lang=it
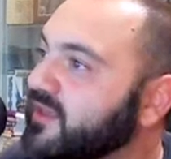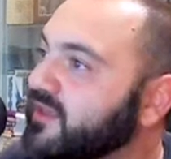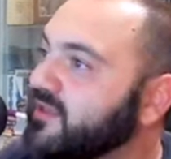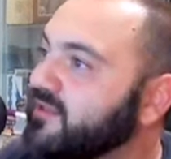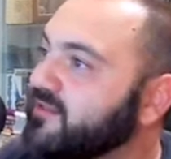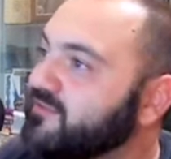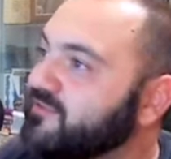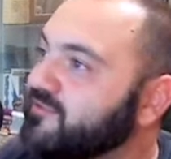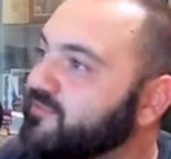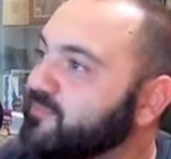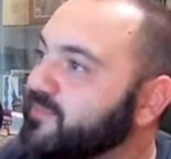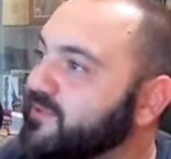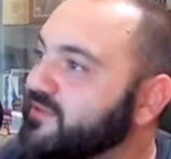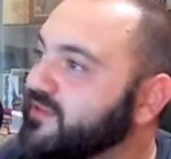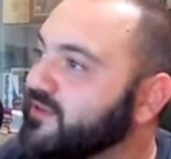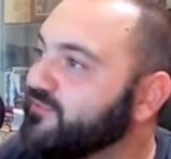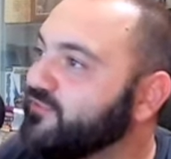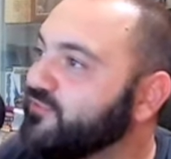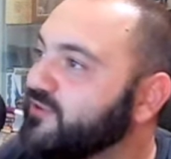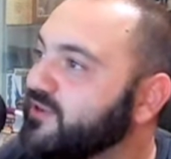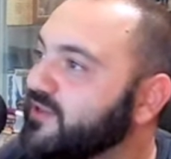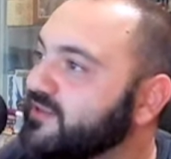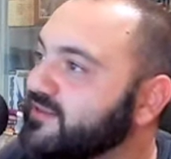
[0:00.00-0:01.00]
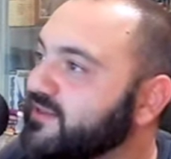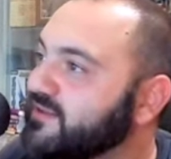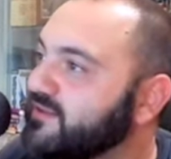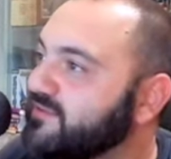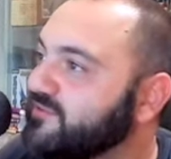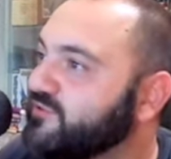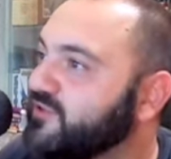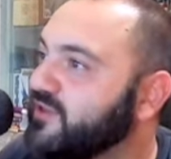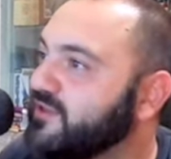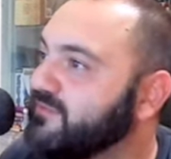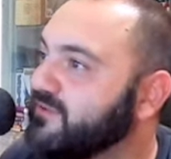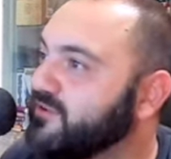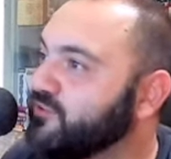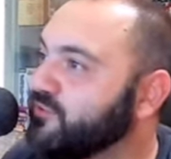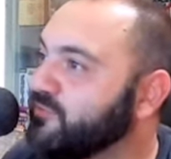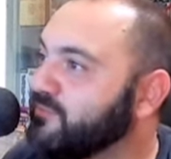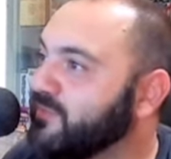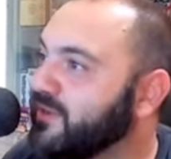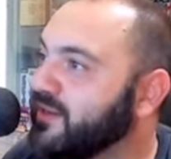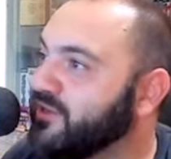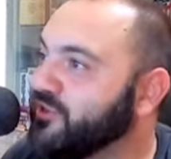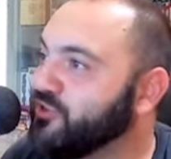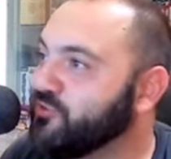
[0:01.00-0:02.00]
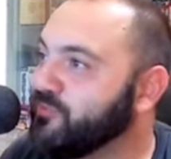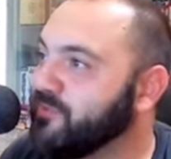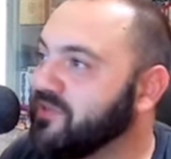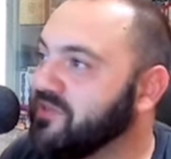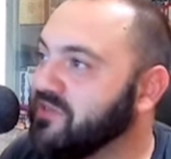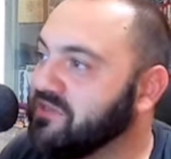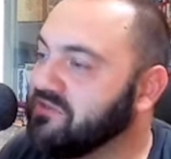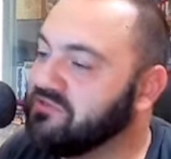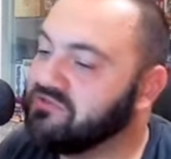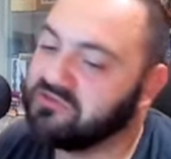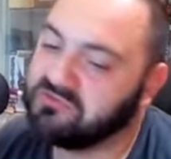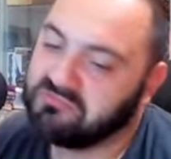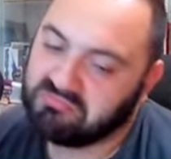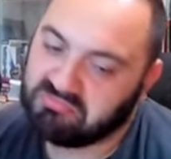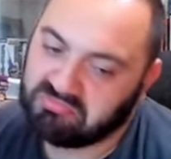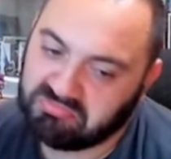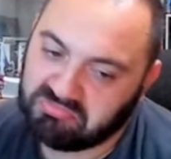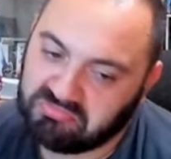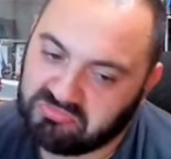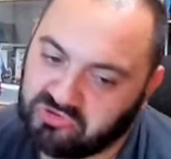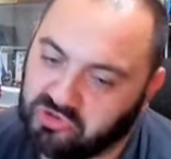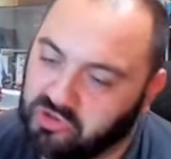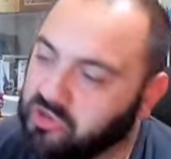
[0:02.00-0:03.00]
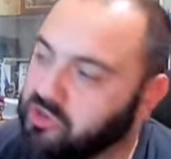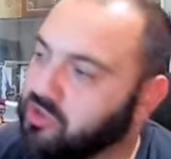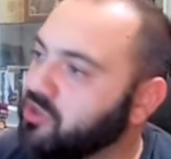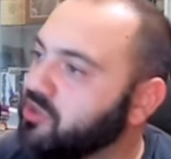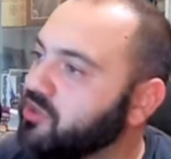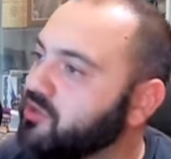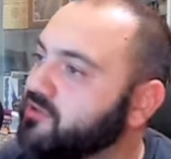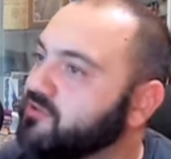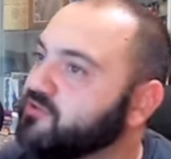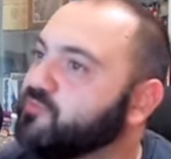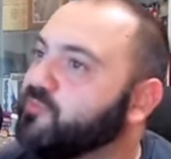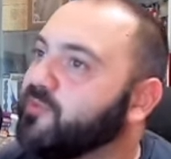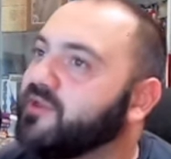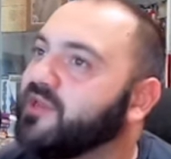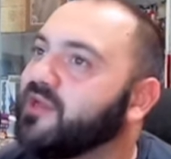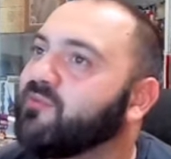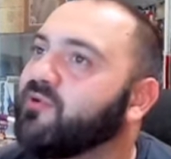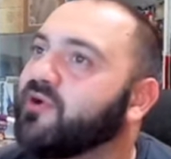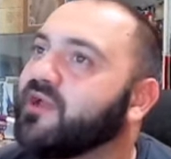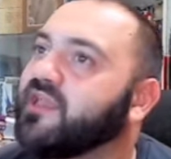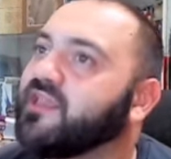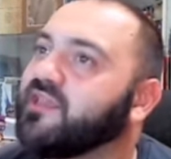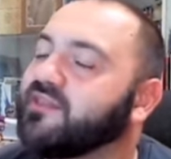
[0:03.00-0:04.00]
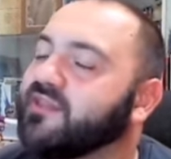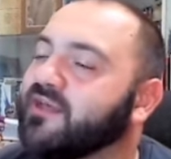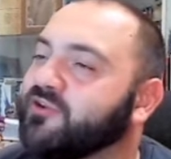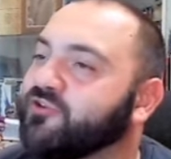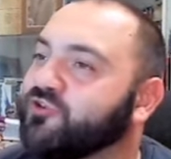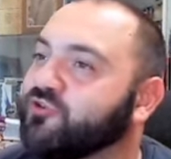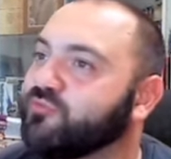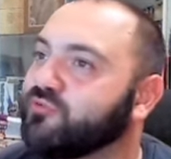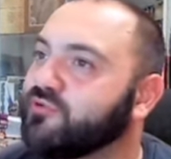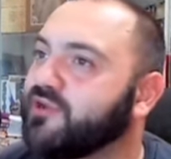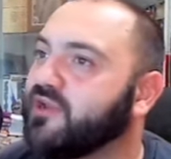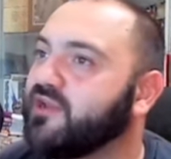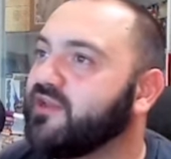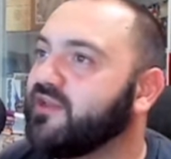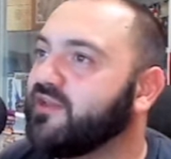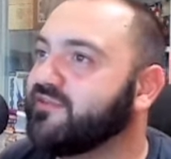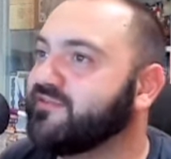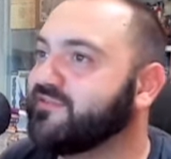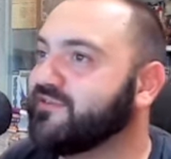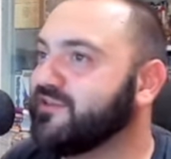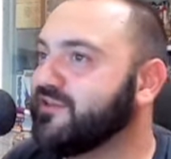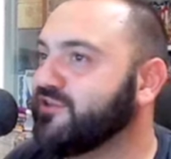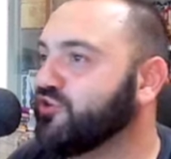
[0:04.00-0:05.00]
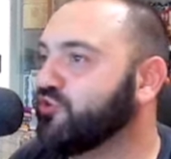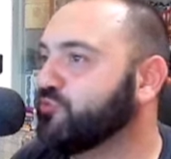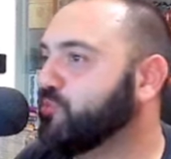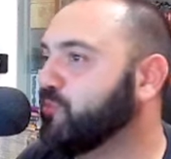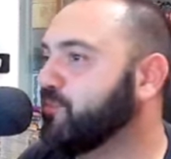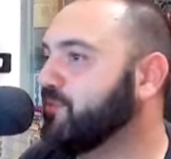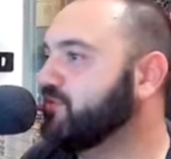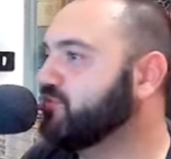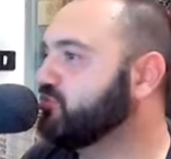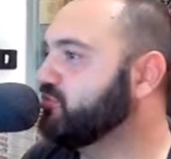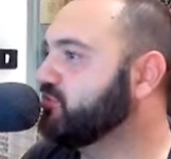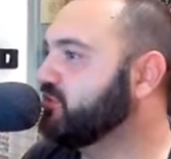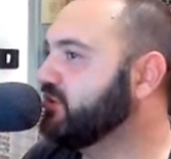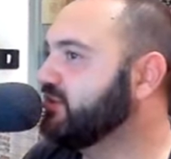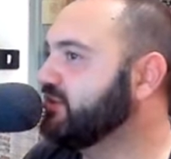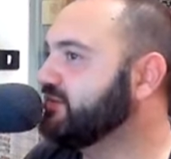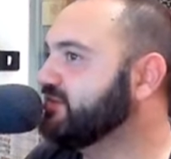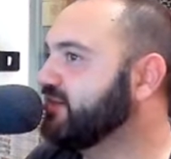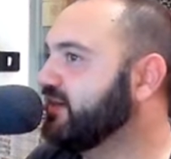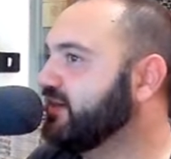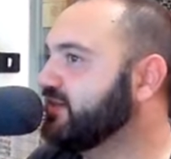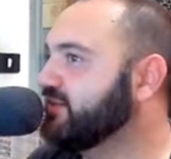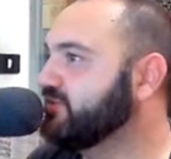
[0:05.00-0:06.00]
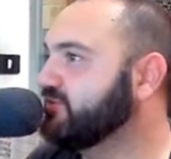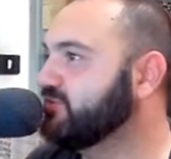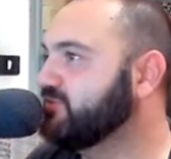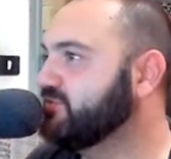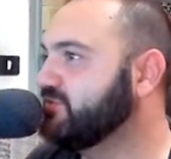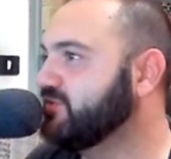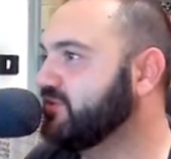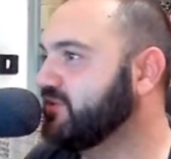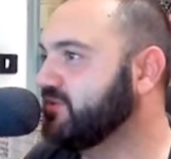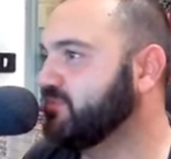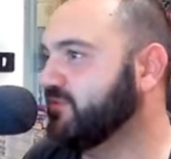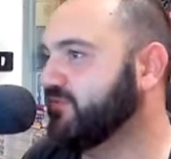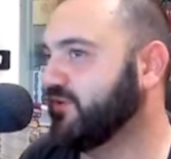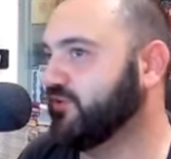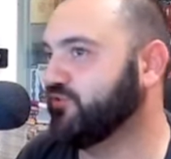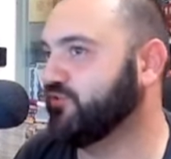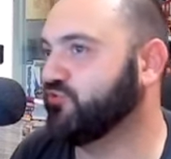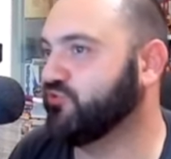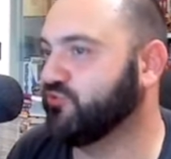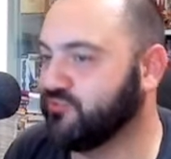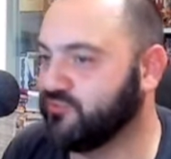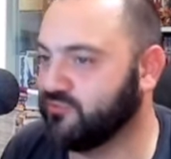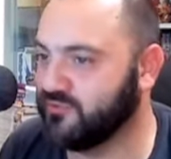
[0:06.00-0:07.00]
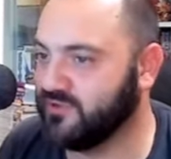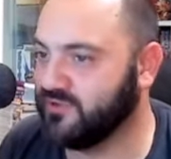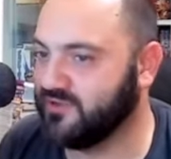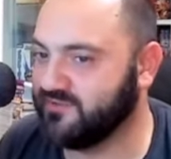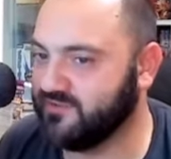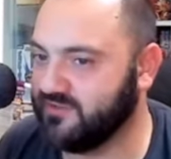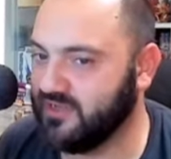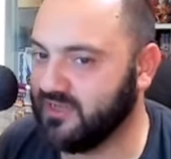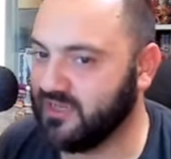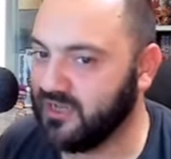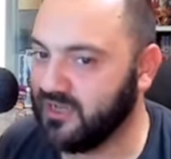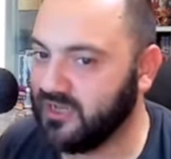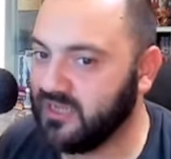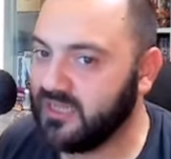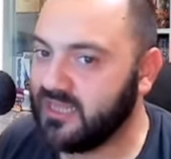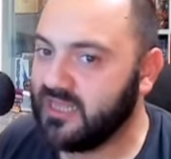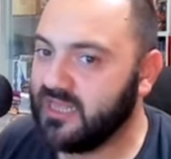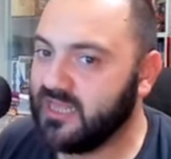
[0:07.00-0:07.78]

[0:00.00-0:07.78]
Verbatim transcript: Si builda full ad e resta Eva non male come kit. Sì, speriamo che gli danno pure le skill orb personalizzate, così mi faccio una sega.